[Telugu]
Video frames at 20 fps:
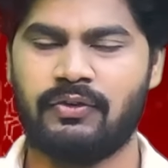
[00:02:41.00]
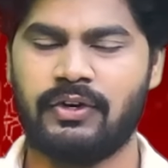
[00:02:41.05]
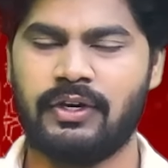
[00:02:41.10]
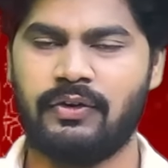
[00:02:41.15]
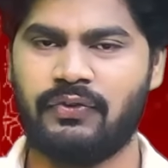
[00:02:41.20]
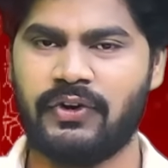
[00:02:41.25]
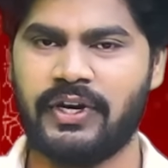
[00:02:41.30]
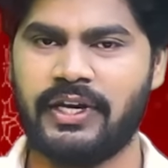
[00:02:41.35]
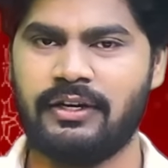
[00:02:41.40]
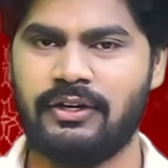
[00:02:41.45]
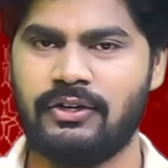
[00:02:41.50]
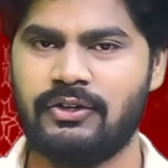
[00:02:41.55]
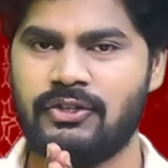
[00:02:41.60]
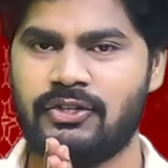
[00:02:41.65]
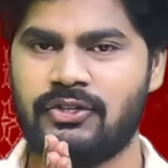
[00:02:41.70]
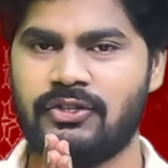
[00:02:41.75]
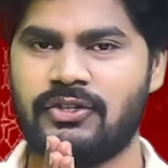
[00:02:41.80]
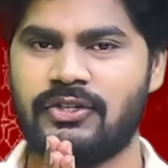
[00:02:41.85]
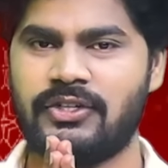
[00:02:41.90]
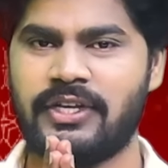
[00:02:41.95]
వి ఫైవ్
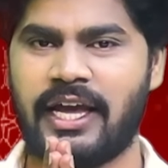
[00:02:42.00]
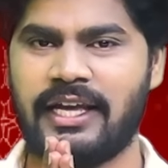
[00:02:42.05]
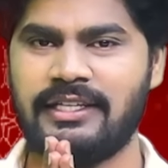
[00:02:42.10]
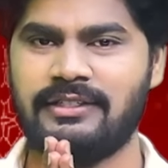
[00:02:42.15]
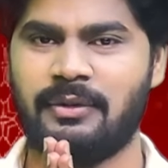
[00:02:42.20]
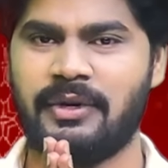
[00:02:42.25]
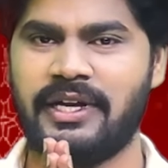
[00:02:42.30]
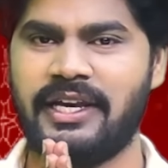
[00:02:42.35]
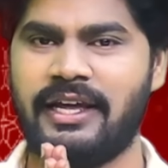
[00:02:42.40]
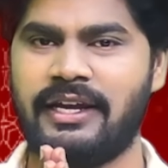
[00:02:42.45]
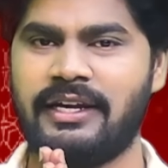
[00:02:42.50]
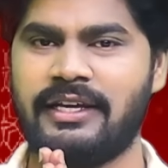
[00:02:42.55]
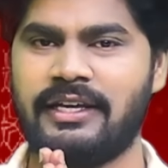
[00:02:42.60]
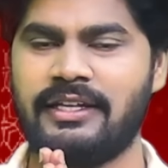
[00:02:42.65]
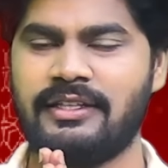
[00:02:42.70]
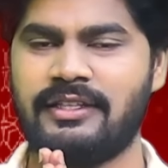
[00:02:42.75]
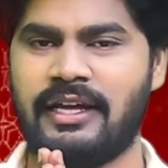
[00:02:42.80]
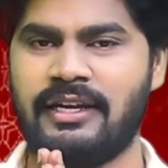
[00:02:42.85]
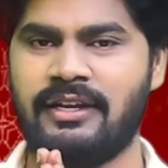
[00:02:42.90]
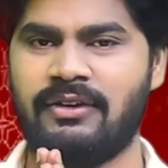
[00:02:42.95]
న్యూస్
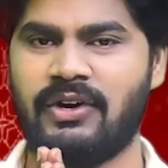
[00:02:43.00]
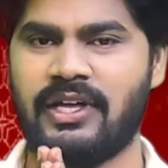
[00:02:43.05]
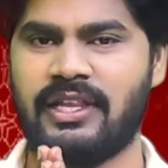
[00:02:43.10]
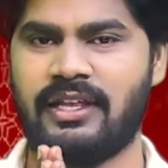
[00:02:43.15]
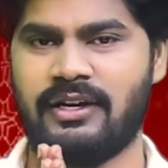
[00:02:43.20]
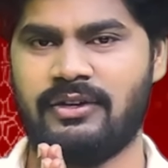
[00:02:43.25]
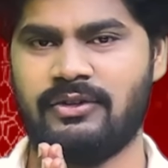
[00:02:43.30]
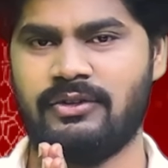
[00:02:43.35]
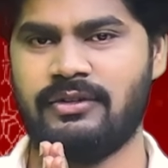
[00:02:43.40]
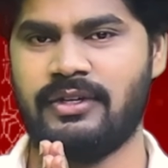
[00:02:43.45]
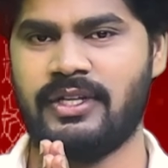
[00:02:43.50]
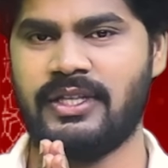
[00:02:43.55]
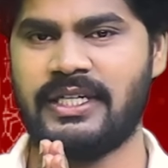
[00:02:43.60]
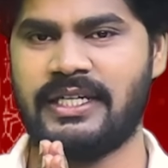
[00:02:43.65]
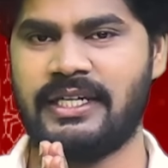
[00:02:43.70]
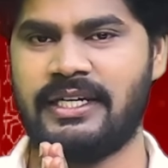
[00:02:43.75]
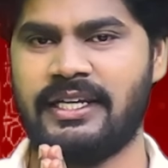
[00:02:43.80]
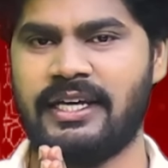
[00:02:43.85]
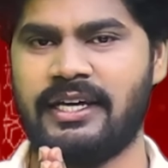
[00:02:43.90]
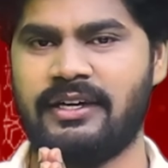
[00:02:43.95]
యాజమాన్యానికి ధన్యవాదాలు
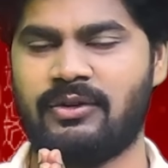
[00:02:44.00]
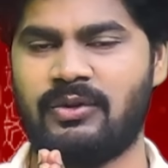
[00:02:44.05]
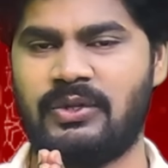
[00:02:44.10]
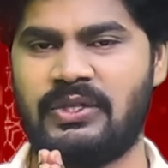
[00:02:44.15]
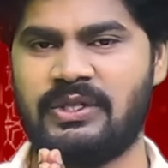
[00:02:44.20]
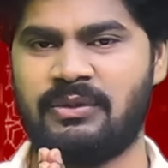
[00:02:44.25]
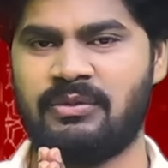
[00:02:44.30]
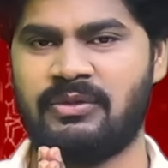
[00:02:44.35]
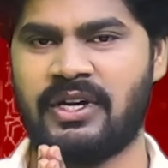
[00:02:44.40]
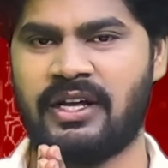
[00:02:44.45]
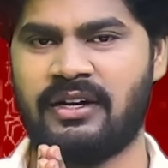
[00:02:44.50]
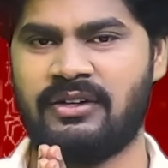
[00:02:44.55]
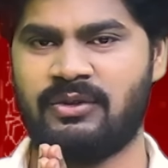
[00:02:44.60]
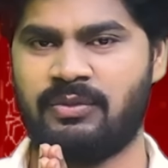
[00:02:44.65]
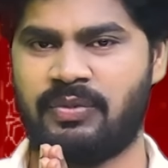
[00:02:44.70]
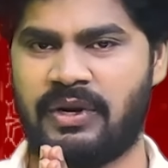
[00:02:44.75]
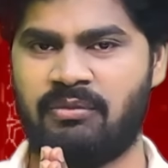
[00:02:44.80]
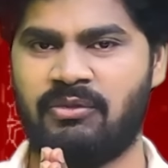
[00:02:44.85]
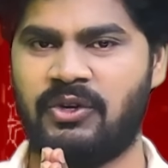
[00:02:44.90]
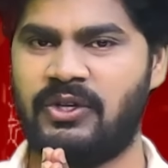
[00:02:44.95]
ఎందుకంటే hmm. కొంచెం
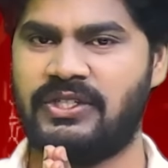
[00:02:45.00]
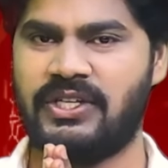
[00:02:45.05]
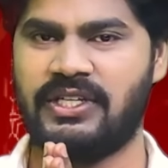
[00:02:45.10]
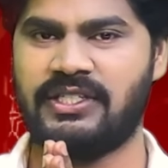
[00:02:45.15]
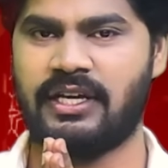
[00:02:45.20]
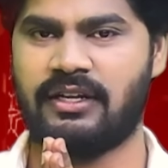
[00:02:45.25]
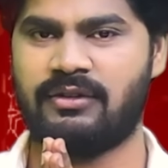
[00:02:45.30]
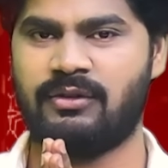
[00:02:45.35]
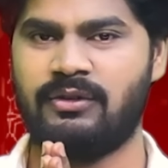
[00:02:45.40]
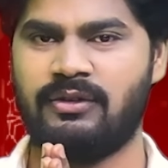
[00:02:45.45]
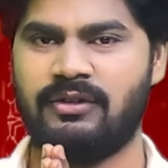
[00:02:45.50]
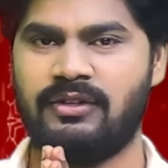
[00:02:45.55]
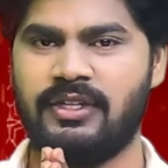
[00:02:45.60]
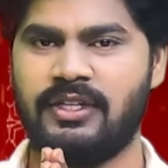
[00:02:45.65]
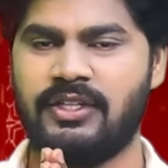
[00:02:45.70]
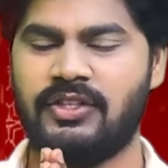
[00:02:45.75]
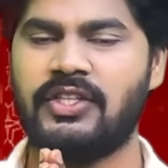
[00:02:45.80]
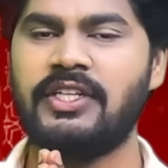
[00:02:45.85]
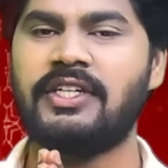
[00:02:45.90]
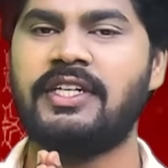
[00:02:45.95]
నన్ను ప్రమోట్ చేశారు
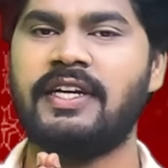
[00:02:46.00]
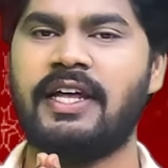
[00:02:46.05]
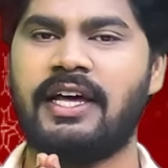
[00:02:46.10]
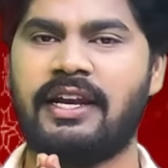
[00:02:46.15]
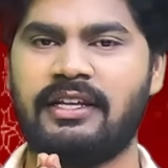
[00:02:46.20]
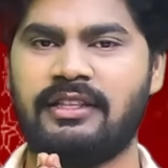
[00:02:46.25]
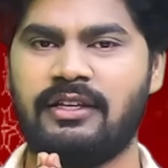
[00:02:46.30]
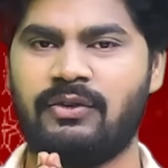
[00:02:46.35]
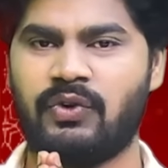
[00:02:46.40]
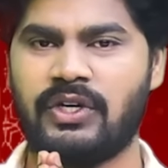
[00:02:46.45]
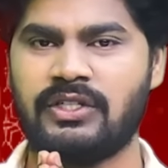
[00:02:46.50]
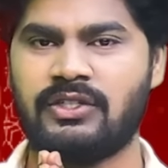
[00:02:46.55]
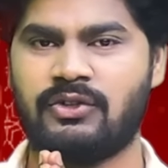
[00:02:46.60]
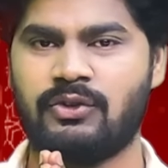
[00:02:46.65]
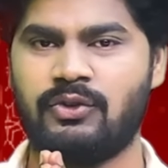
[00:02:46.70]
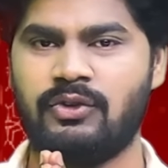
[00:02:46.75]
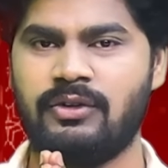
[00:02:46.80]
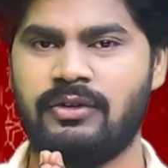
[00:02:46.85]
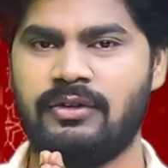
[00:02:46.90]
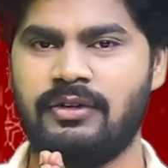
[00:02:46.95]
తిట్టినారు అయితే
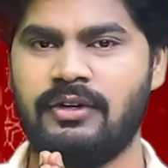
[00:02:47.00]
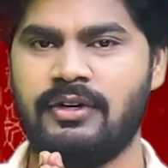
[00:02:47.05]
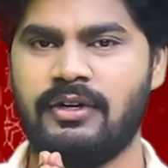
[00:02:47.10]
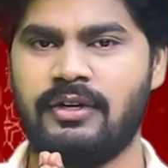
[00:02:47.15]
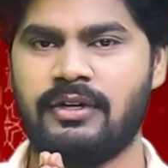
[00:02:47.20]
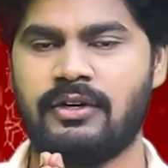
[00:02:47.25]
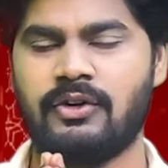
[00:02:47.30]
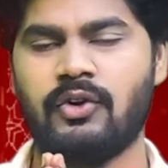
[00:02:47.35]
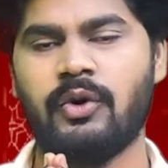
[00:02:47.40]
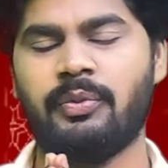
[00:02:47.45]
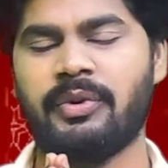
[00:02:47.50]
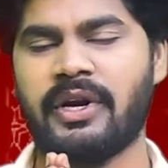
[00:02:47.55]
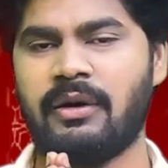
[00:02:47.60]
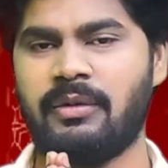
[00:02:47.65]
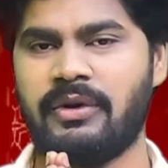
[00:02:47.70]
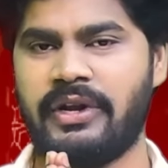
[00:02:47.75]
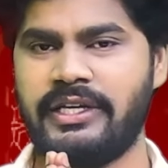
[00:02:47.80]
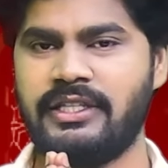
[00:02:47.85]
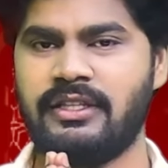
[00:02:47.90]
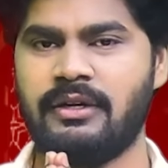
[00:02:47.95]
ఫస్ట్ నో
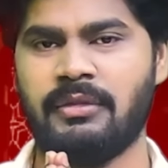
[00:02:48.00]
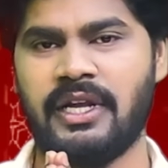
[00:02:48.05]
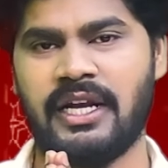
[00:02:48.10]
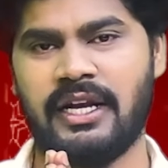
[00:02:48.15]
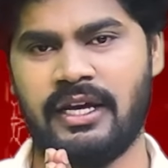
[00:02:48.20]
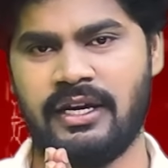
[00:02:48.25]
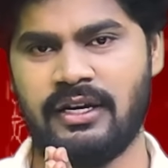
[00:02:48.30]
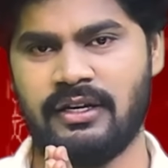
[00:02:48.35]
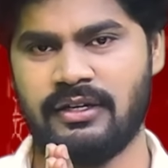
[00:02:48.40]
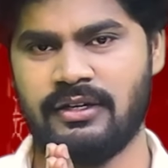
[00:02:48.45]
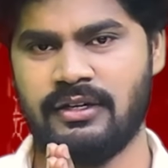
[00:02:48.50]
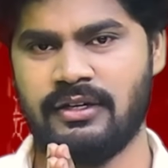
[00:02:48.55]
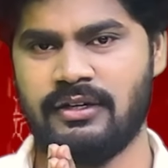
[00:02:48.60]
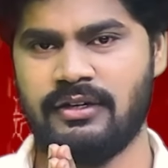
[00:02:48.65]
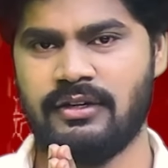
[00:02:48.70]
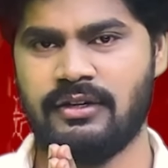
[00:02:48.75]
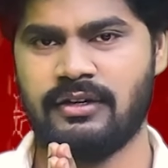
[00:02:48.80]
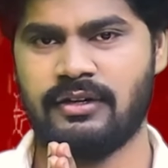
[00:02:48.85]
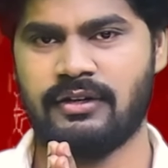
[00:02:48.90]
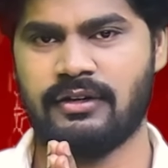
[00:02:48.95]
ప్రాబ్లం అయితే మళ్ళీ
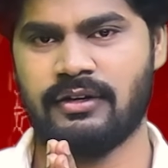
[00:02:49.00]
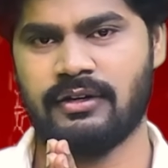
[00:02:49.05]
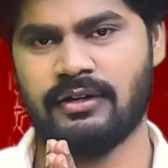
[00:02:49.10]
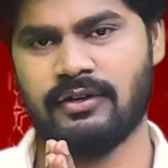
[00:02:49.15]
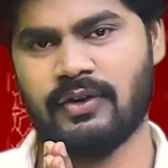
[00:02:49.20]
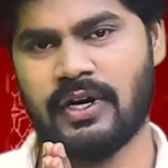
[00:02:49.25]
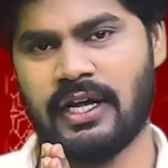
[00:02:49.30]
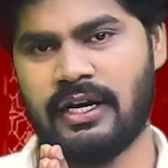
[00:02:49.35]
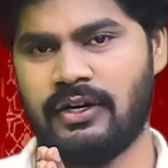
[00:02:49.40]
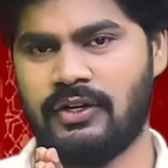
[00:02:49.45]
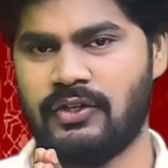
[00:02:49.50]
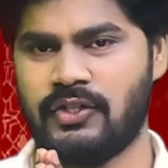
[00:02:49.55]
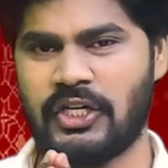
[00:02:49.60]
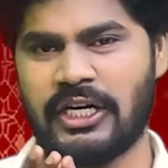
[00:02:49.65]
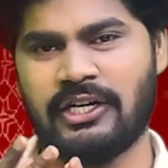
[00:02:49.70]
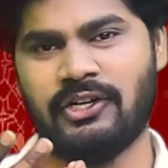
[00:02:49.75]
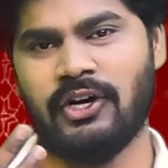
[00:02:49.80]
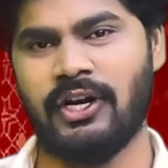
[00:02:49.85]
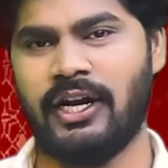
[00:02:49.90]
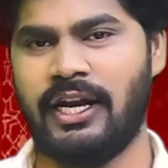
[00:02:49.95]
hmm. వాళ్ళు
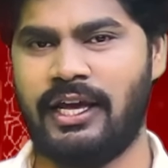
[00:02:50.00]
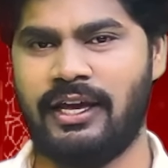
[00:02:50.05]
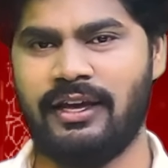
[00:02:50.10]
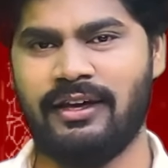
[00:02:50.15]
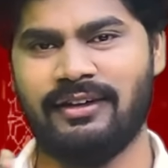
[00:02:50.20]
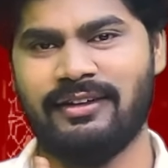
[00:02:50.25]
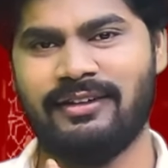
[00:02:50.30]
చెడ్డోళ్ళే